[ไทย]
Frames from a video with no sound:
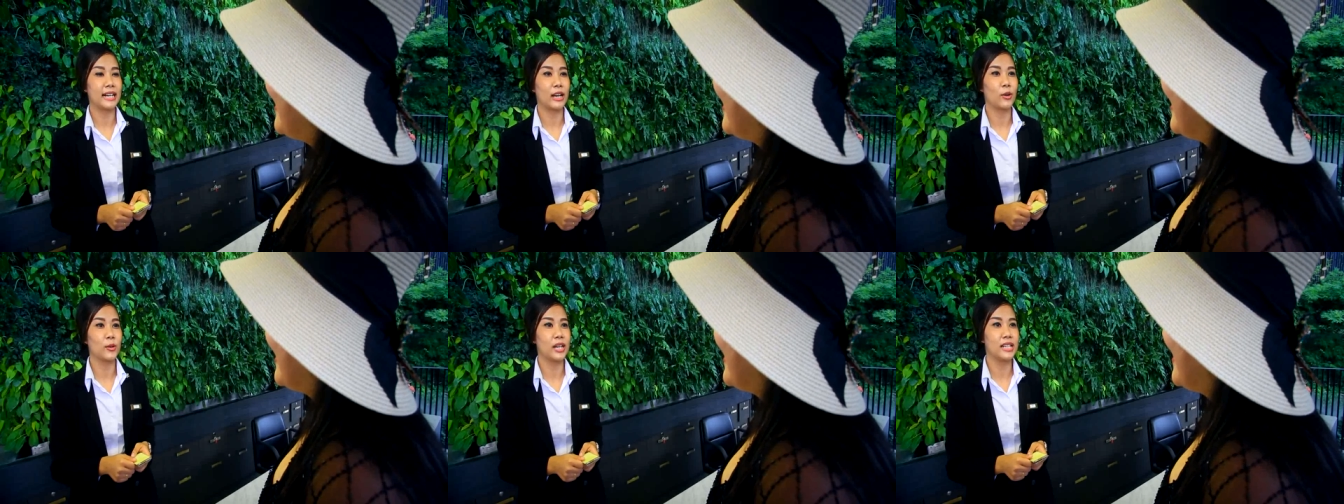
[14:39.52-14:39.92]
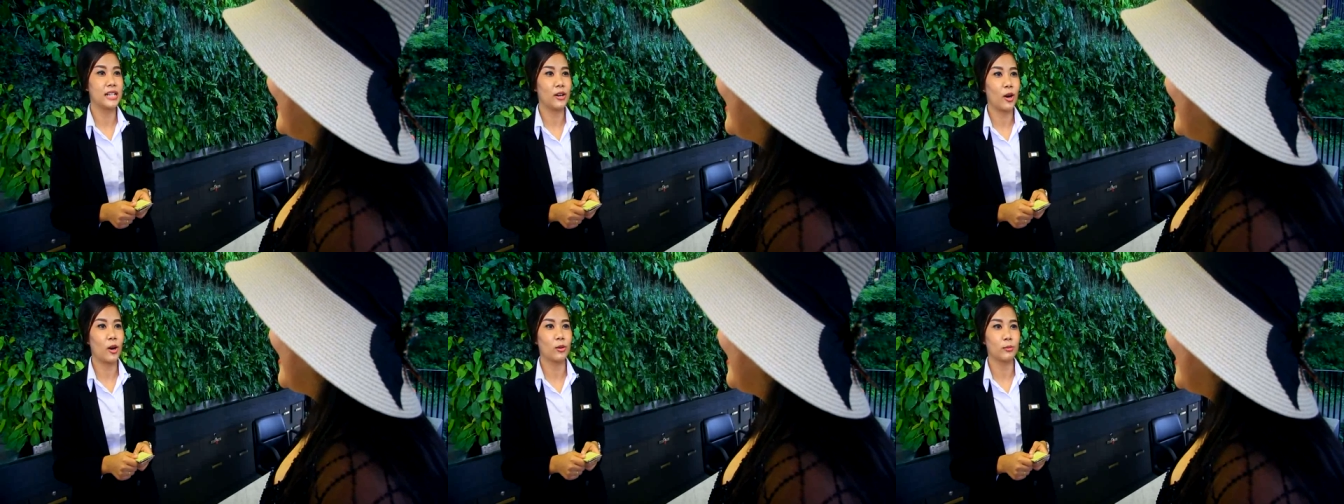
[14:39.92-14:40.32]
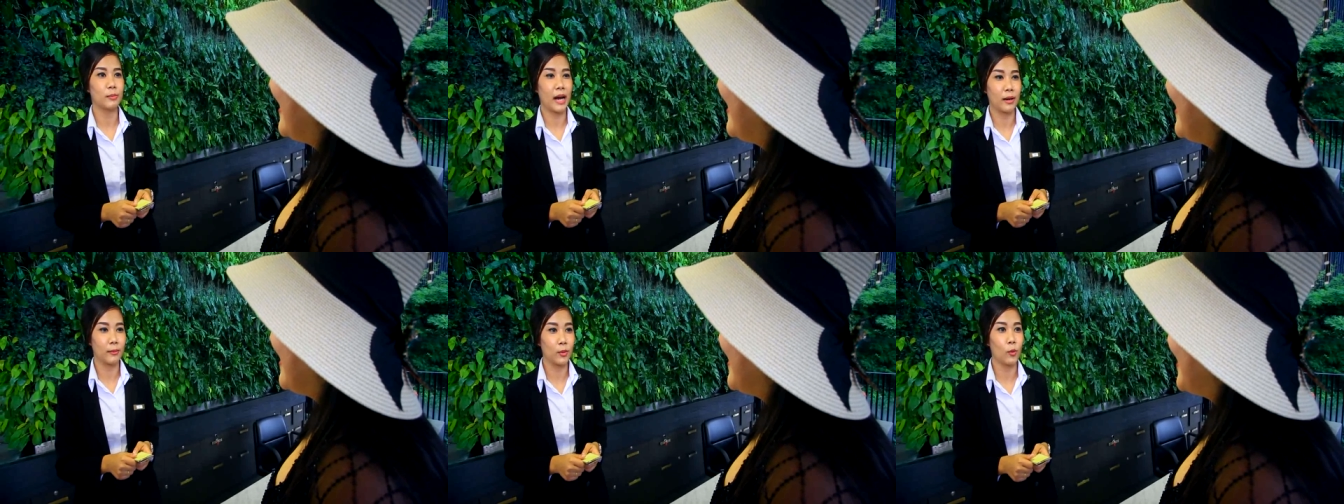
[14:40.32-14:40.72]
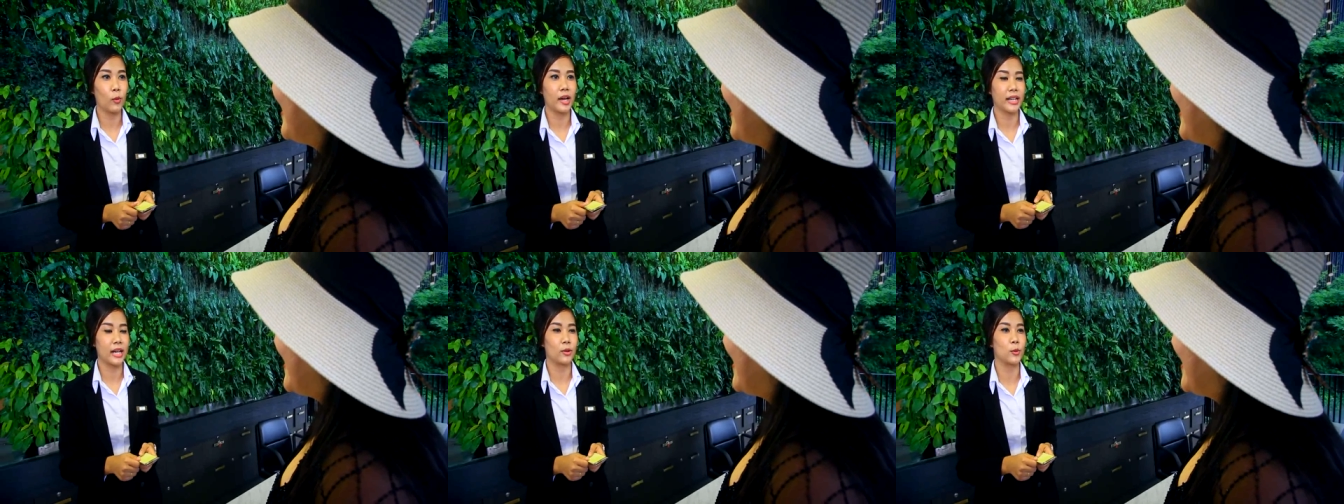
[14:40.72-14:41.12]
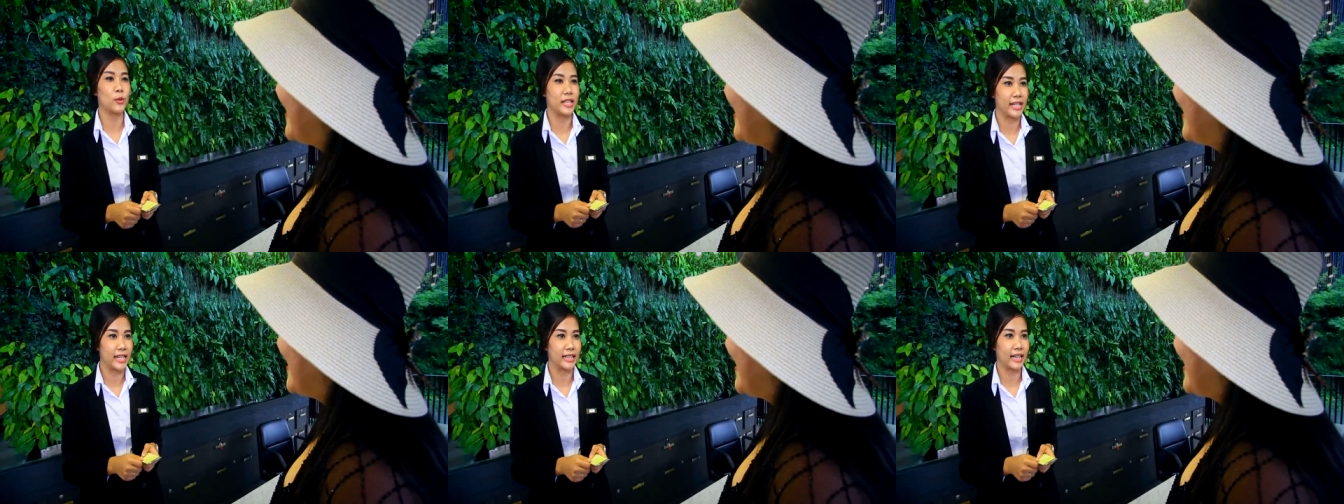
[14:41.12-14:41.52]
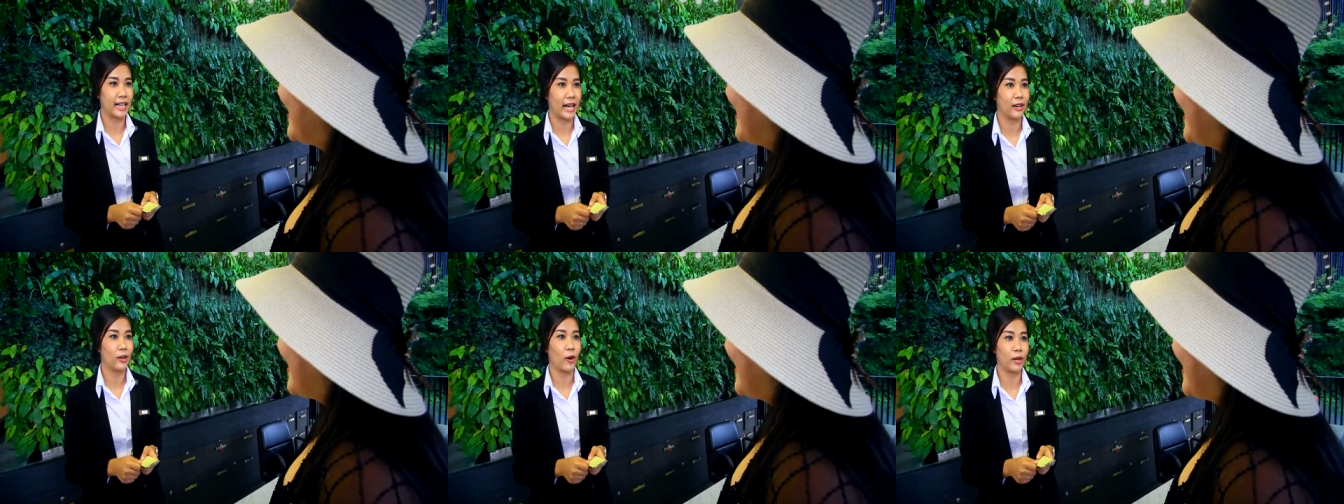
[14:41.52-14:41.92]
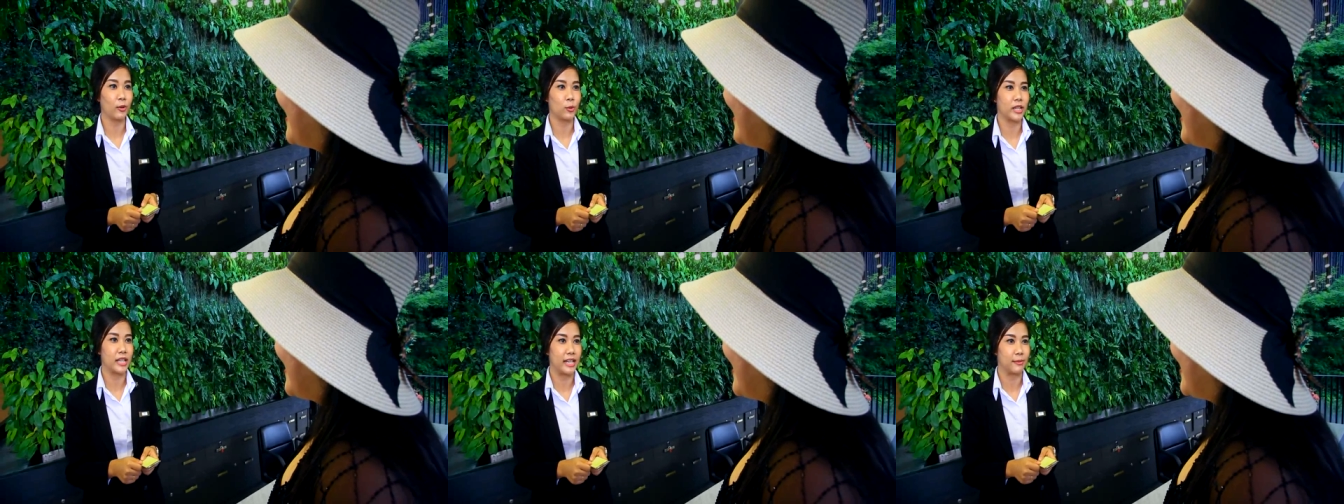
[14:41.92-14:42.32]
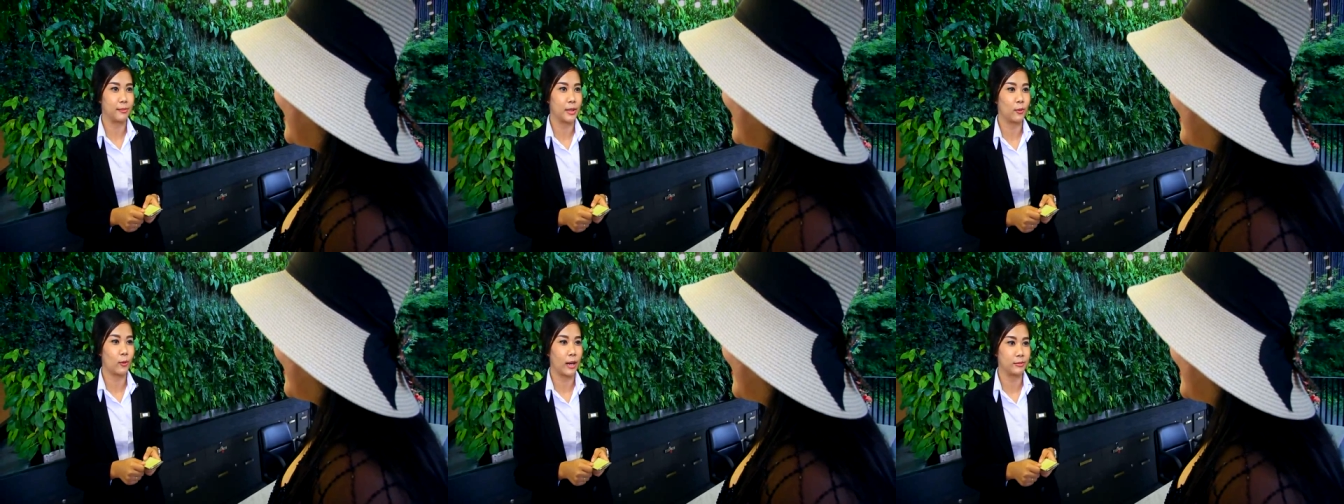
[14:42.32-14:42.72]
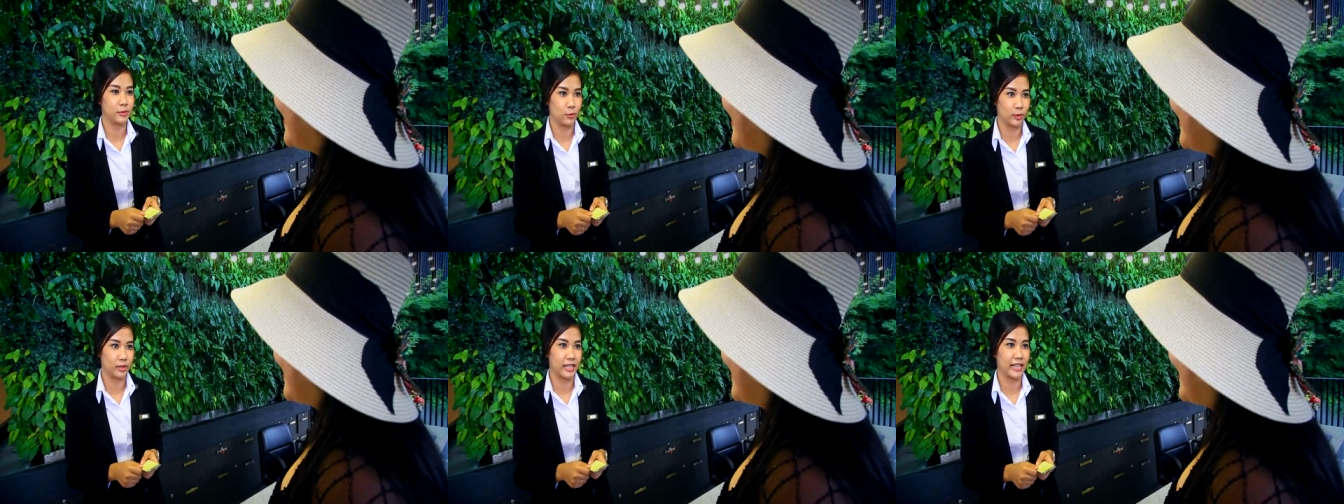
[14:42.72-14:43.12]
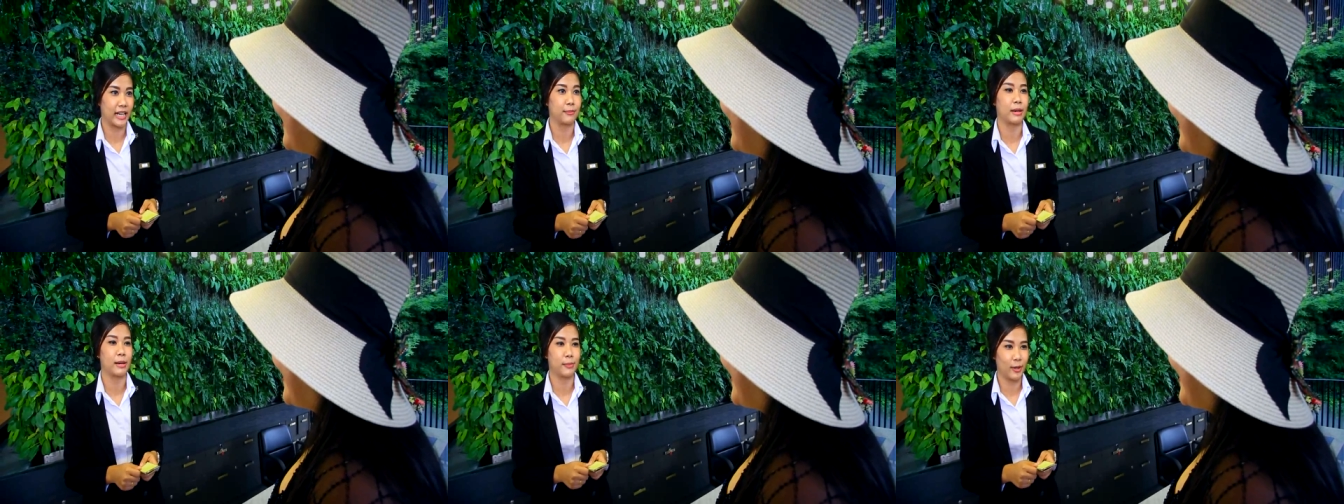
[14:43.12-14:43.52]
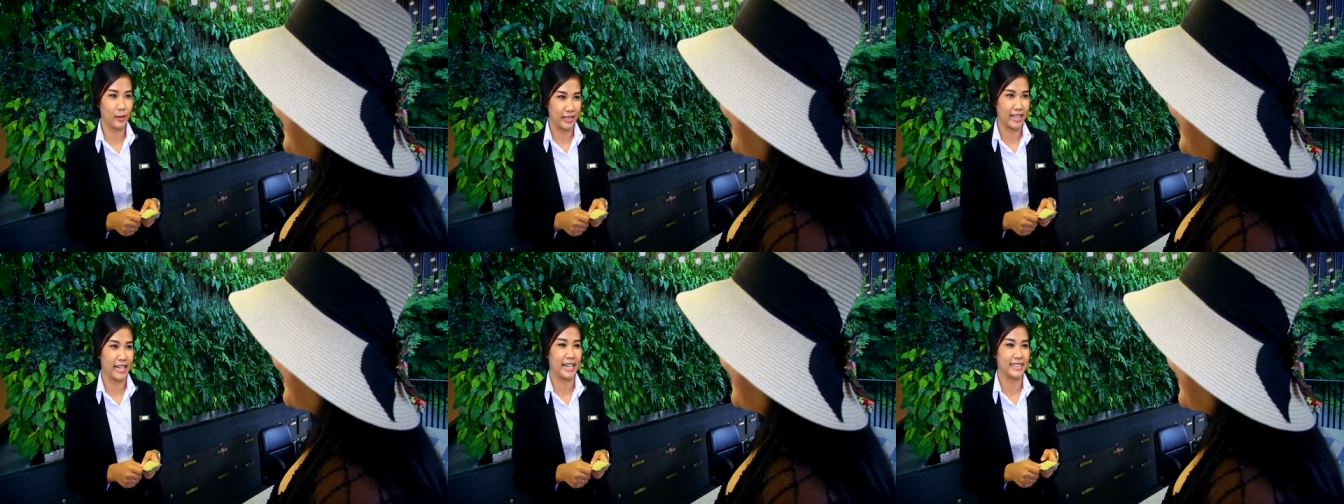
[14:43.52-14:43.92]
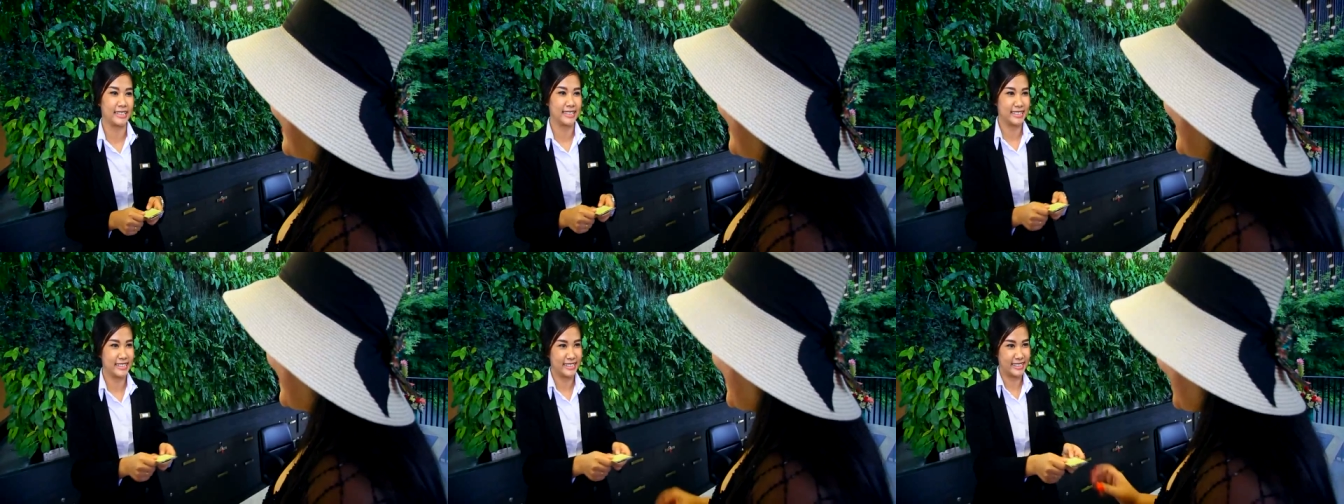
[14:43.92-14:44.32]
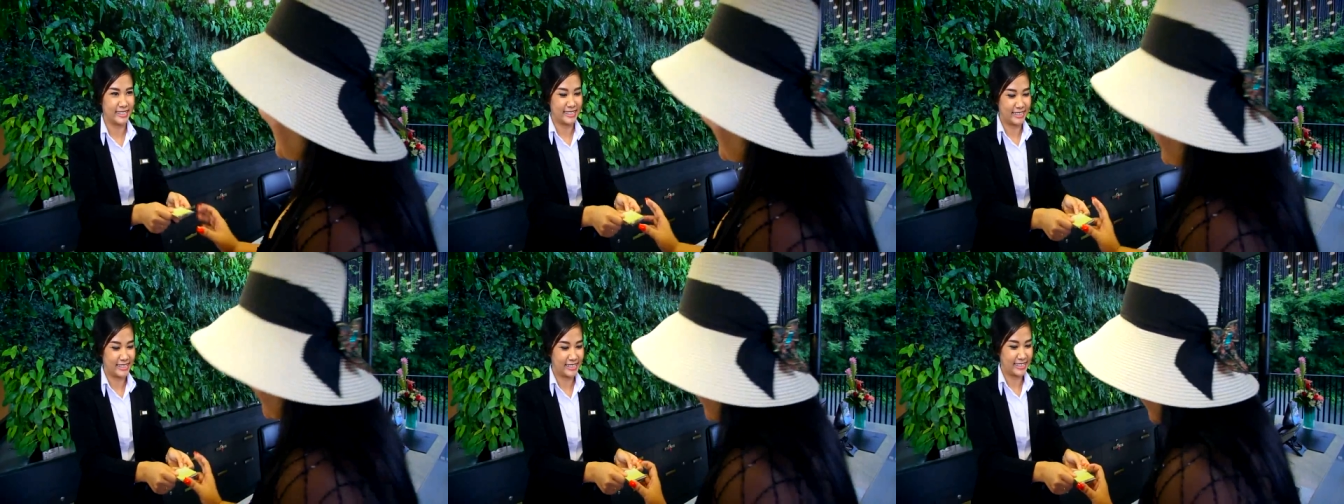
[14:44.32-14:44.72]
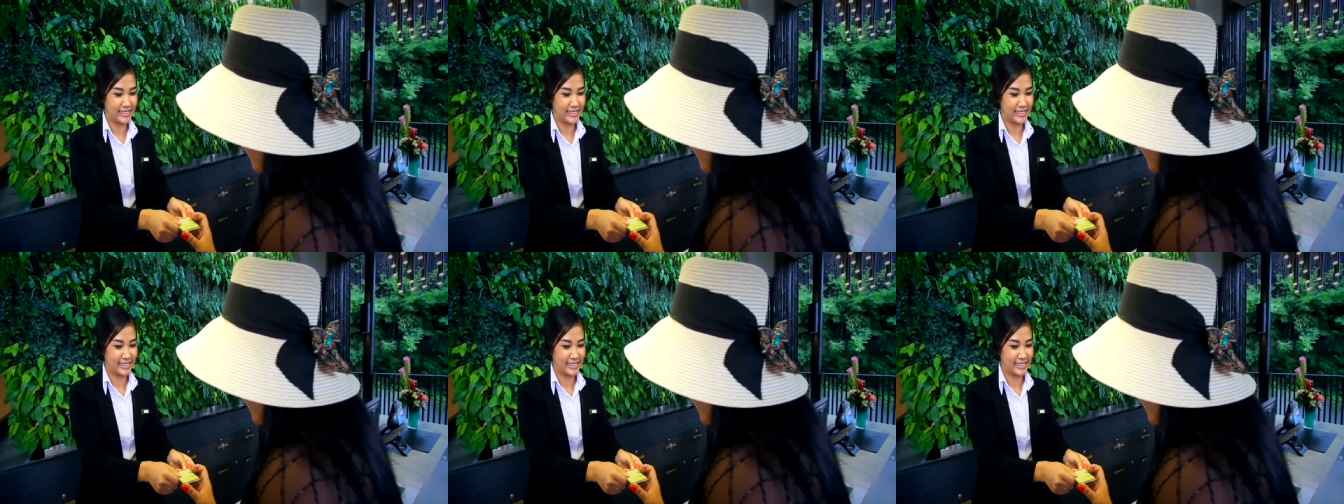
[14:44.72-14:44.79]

เราได้เลือกห้องพังคูให้กับคุณอินนะคะ ขอให้คุณอินมีความสุขในการพักผ่อนค่ะ ขอบคุณ